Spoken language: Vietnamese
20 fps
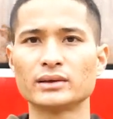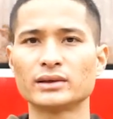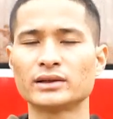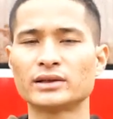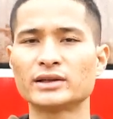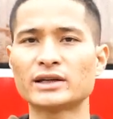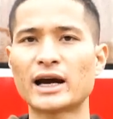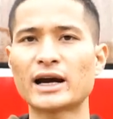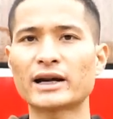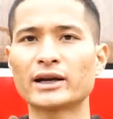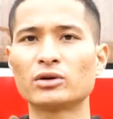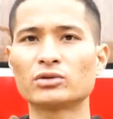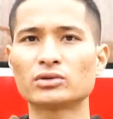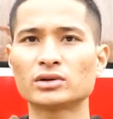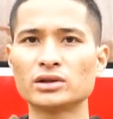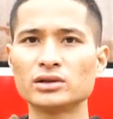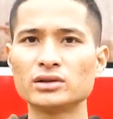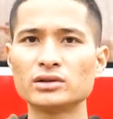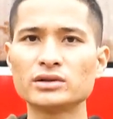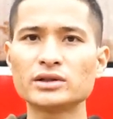Nhà đầu
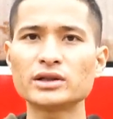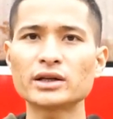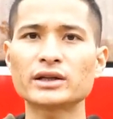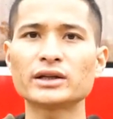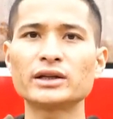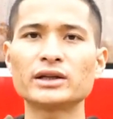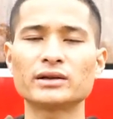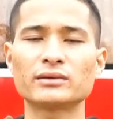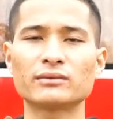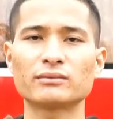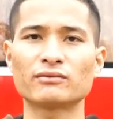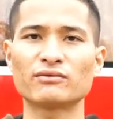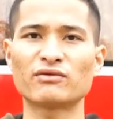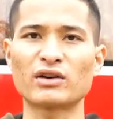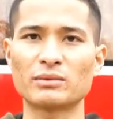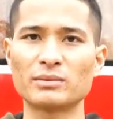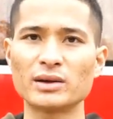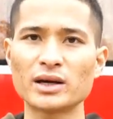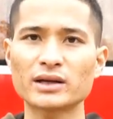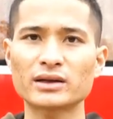tư nhất định phải
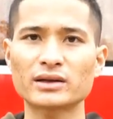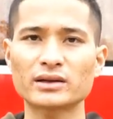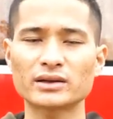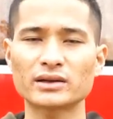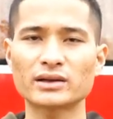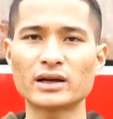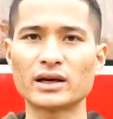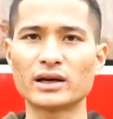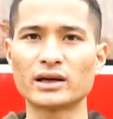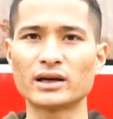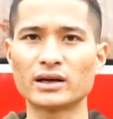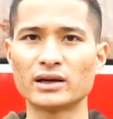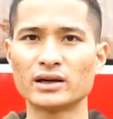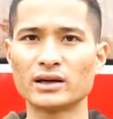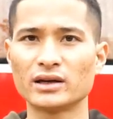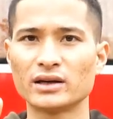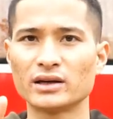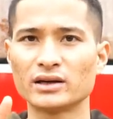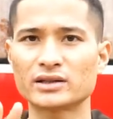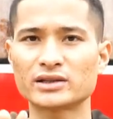biết để
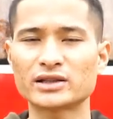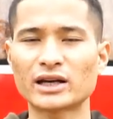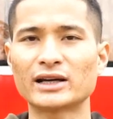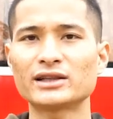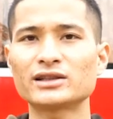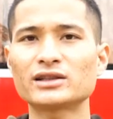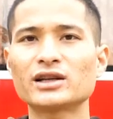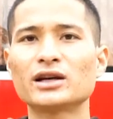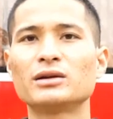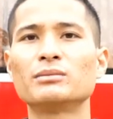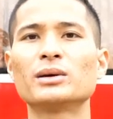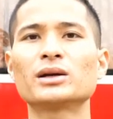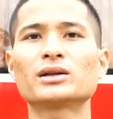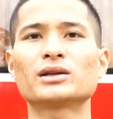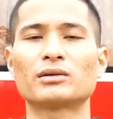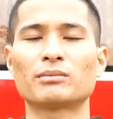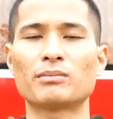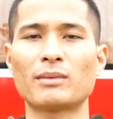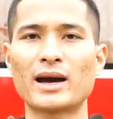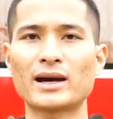tránh tiền mất
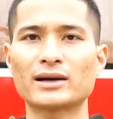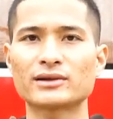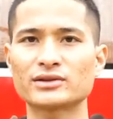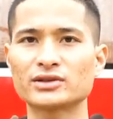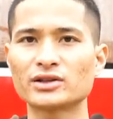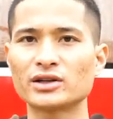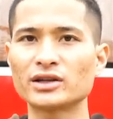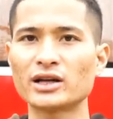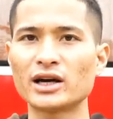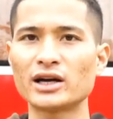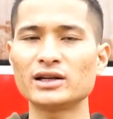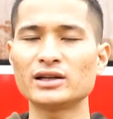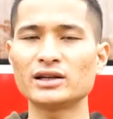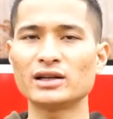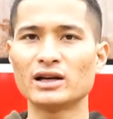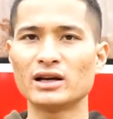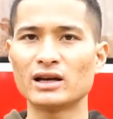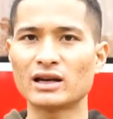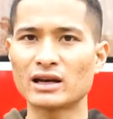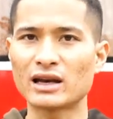tật mang. Dưới đây
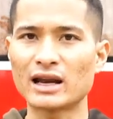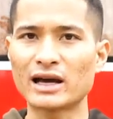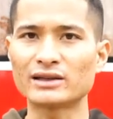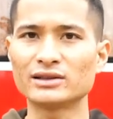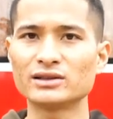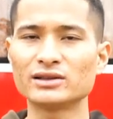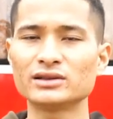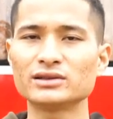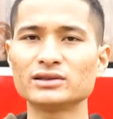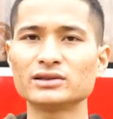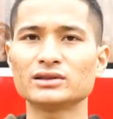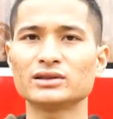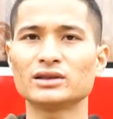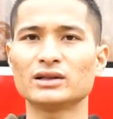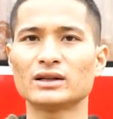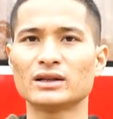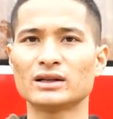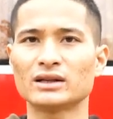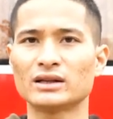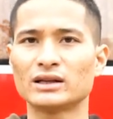là những
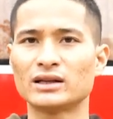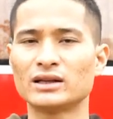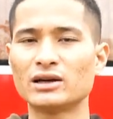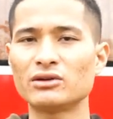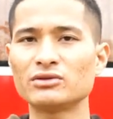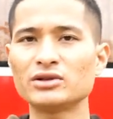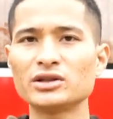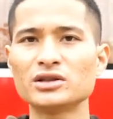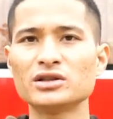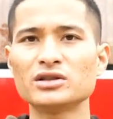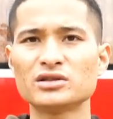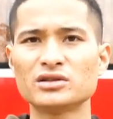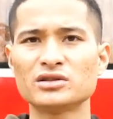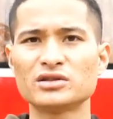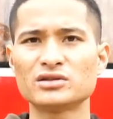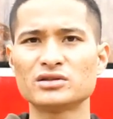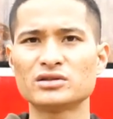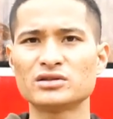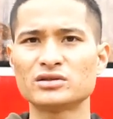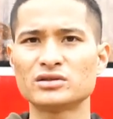nếu như
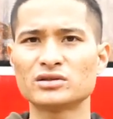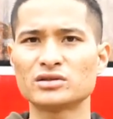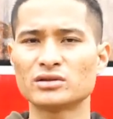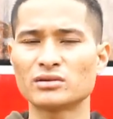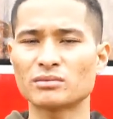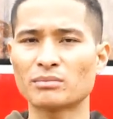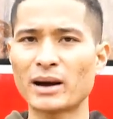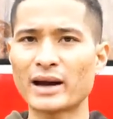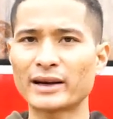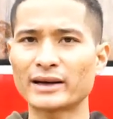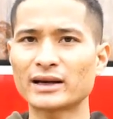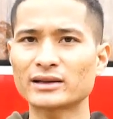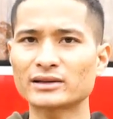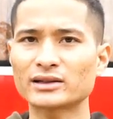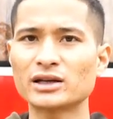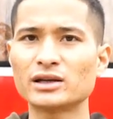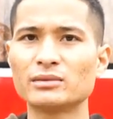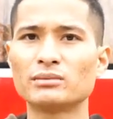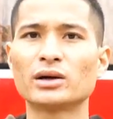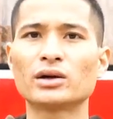bạn đang
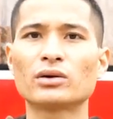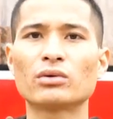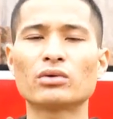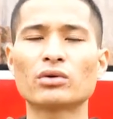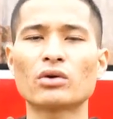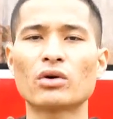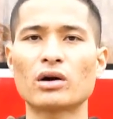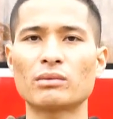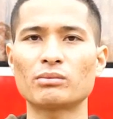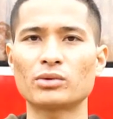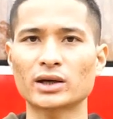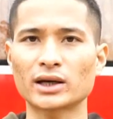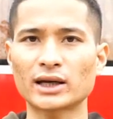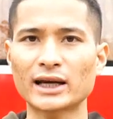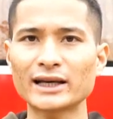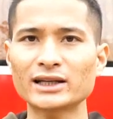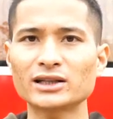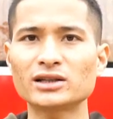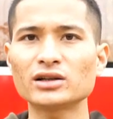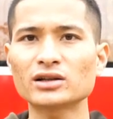tìm ở đâu đó một cái
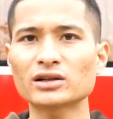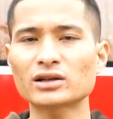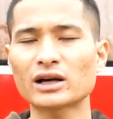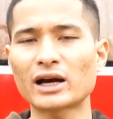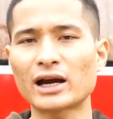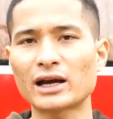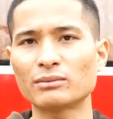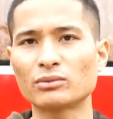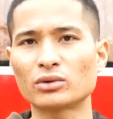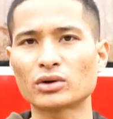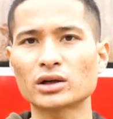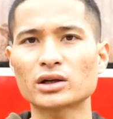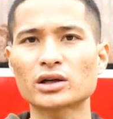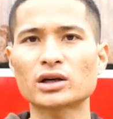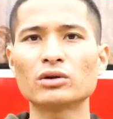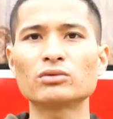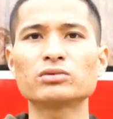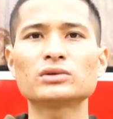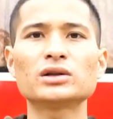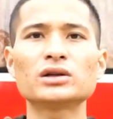cách thức hay một cái
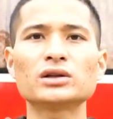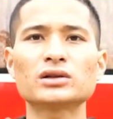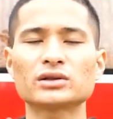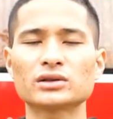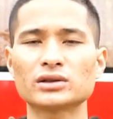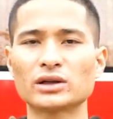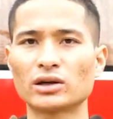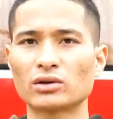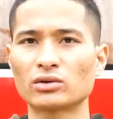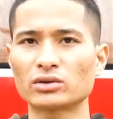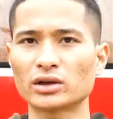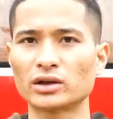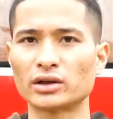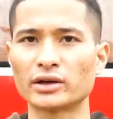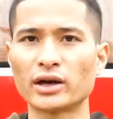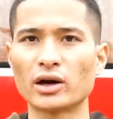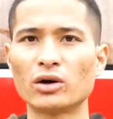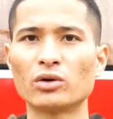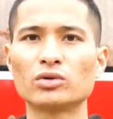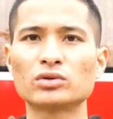công thức để có thể
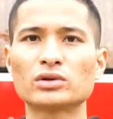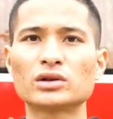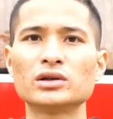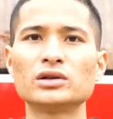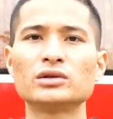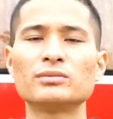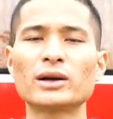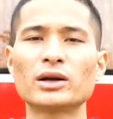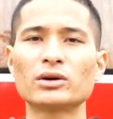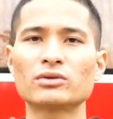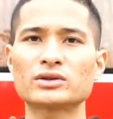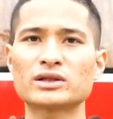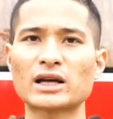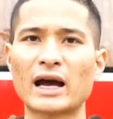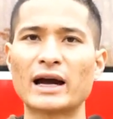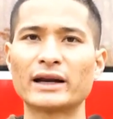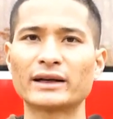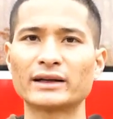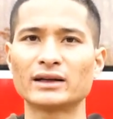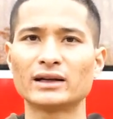đầu tư bất động
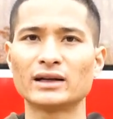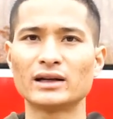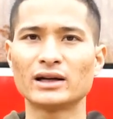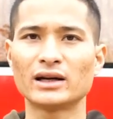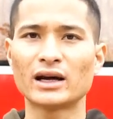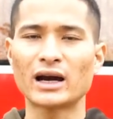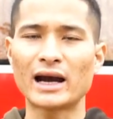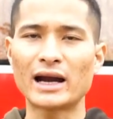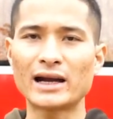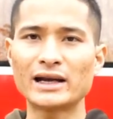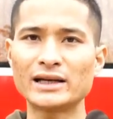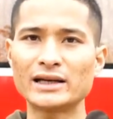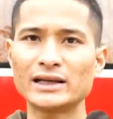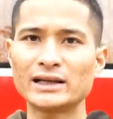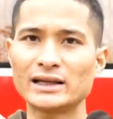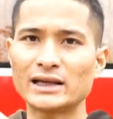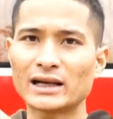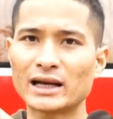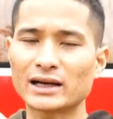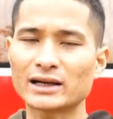sản hay
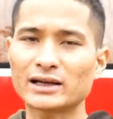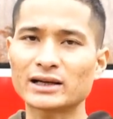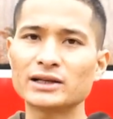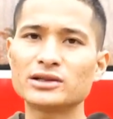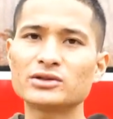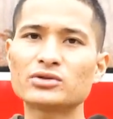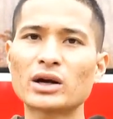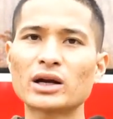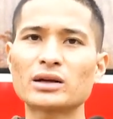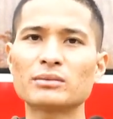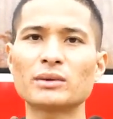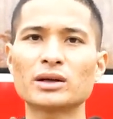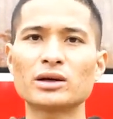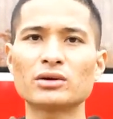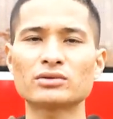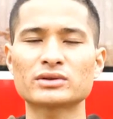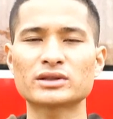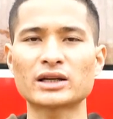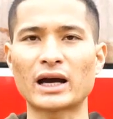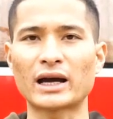là kinh doanh bất
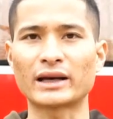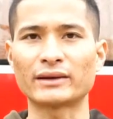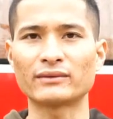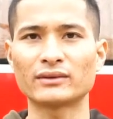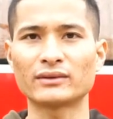động sản